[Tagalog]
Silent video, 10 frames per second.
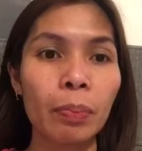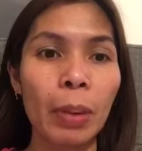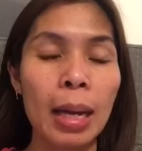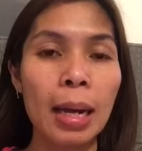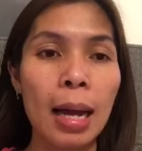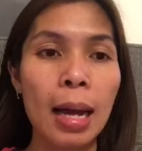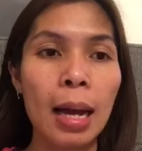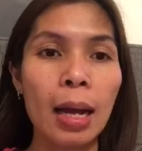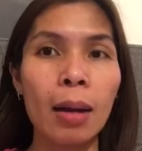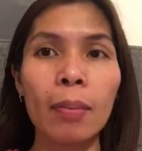
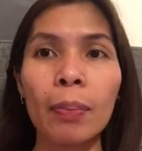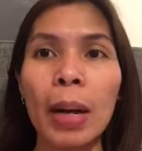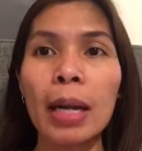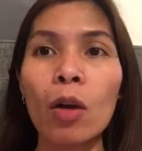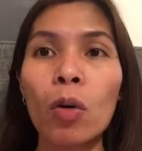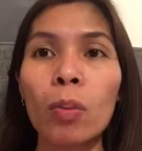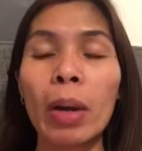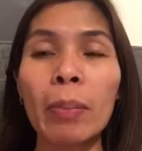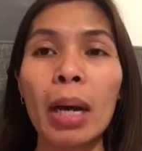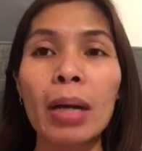para para kung
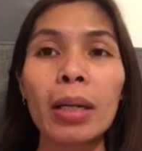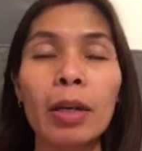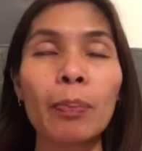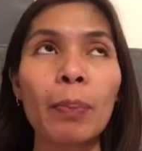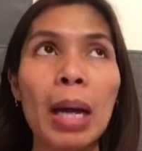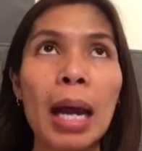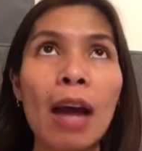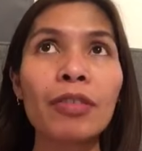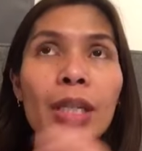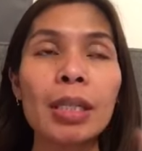may mga
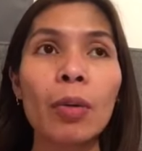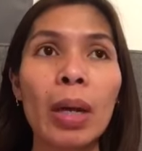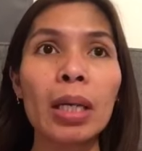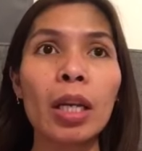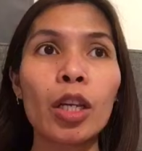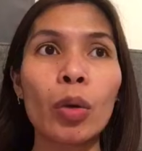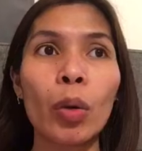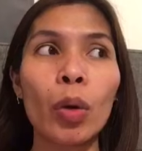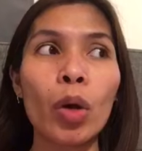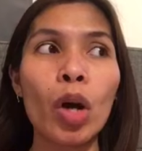para after sa wedding
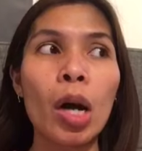niyo,